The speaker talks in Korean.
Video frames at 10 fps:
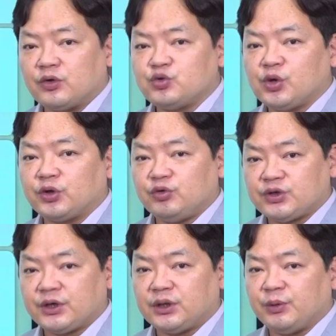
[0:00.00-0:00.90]
견조하게
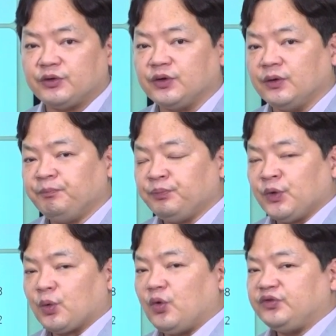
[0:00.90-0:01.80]
유지가 되면서
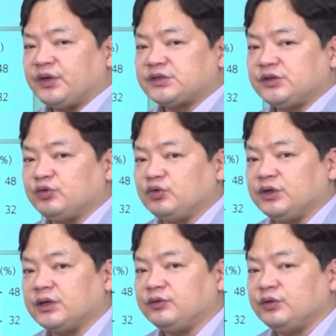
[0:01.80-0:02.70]
코스닥 지수를
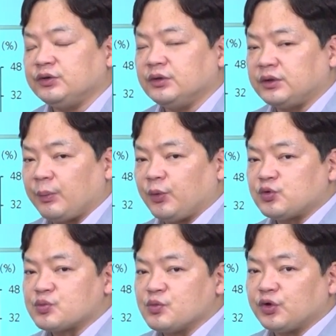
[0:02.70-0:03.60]
이길 수 있는 대표
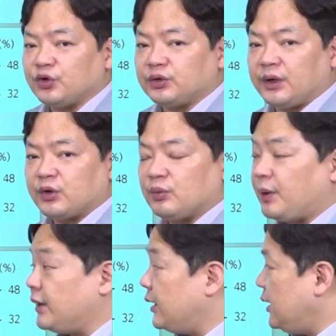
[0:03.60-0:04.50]
종목이었다라고
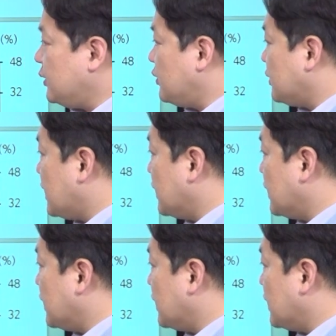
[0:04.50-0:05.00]
봐야 할 것